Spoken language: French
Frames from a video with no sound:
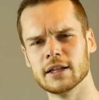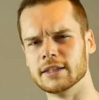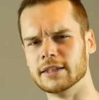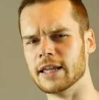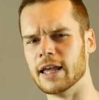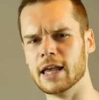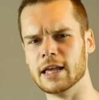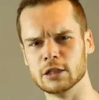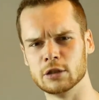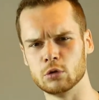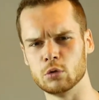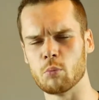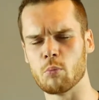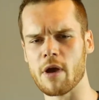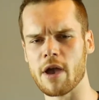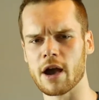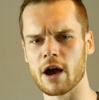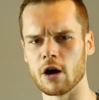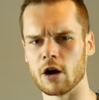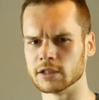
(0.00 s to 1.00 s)
des
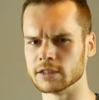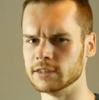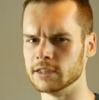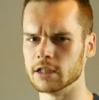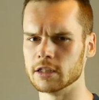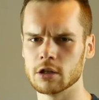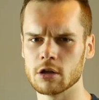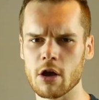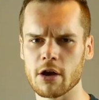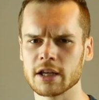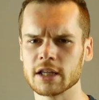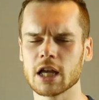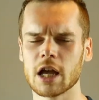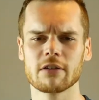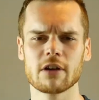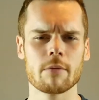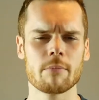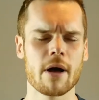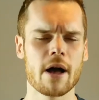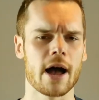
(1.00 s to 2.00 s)
super ordinateurs qui
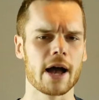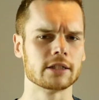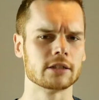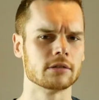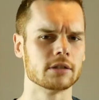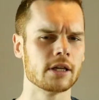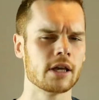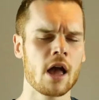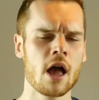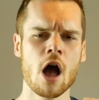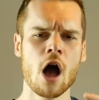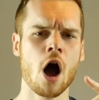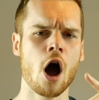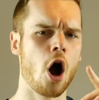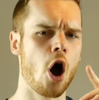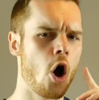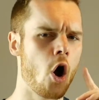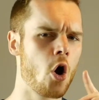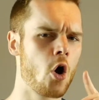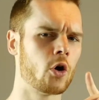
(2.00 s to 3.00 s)
n'arriveraient pas à raisonner
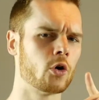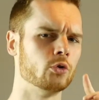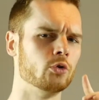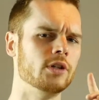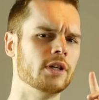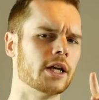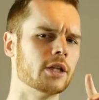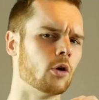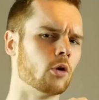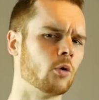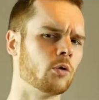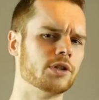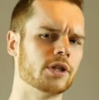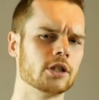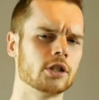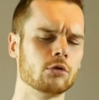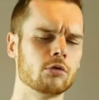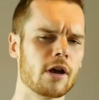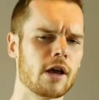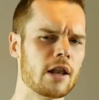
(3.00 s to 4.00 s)
hors du cadre
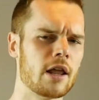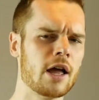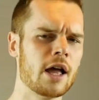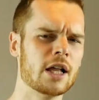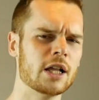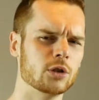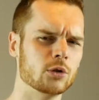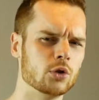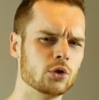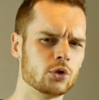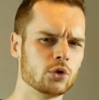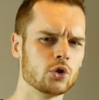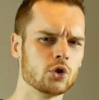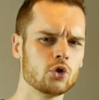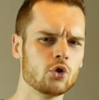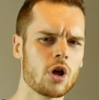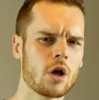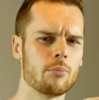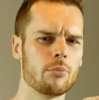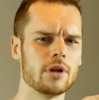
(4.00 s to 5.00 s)
contextuel de ce
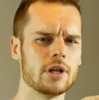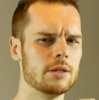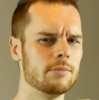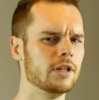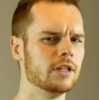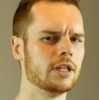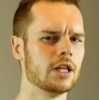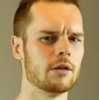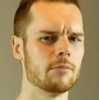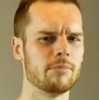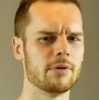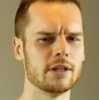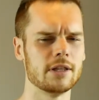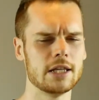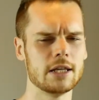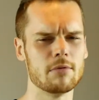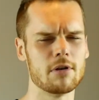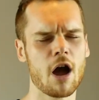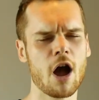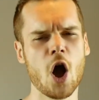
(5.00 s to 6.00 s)
jeu un peu limité et
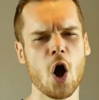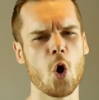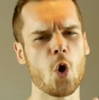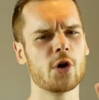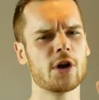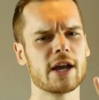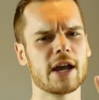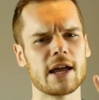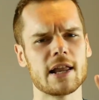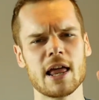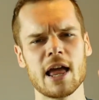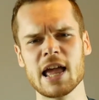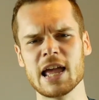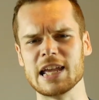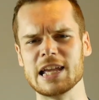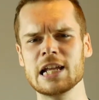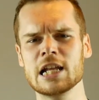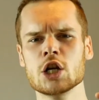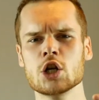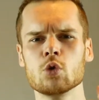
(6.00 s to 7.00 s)
pénible auquel
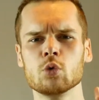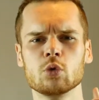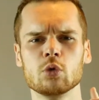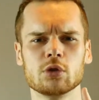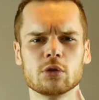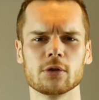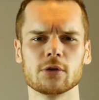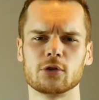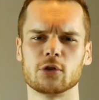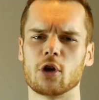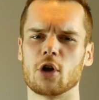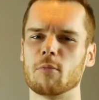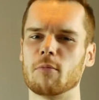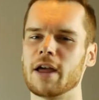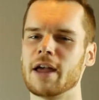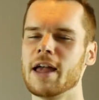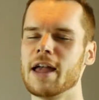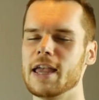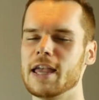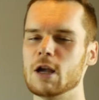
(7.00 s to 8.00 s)
ils jouent tous
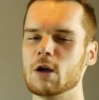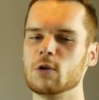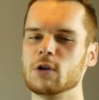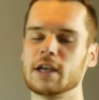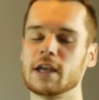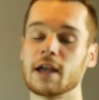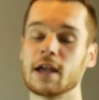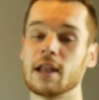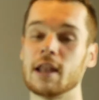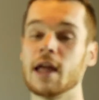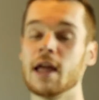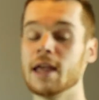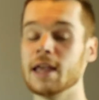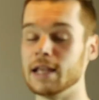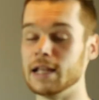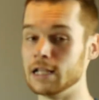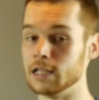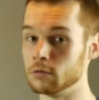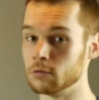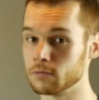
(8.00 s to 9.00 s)
ensemble et auquel
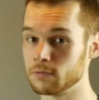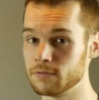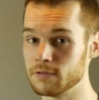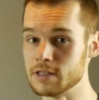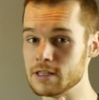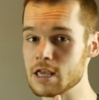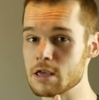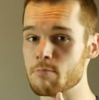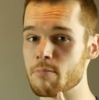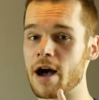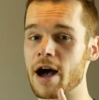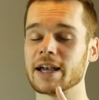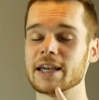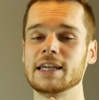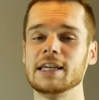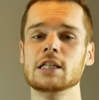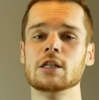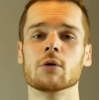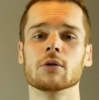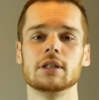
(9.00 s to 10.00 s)
ils ont fini par
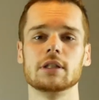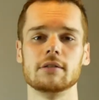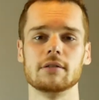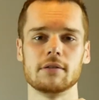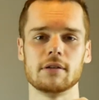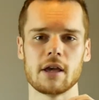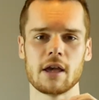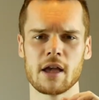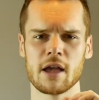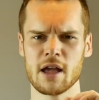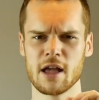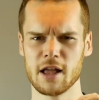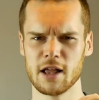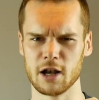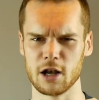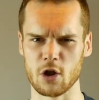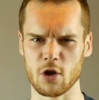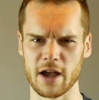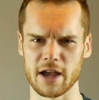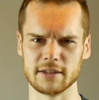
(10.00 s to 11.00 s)
identifier
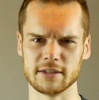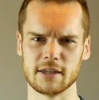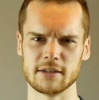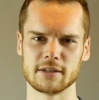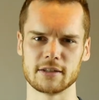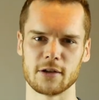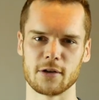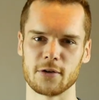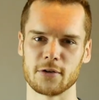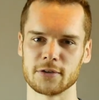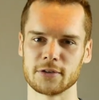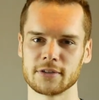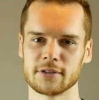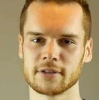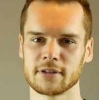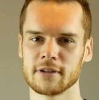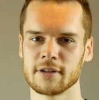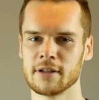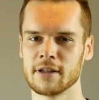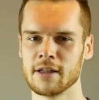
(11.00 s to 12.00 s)
leur
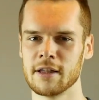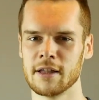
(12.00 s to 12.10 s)
existence.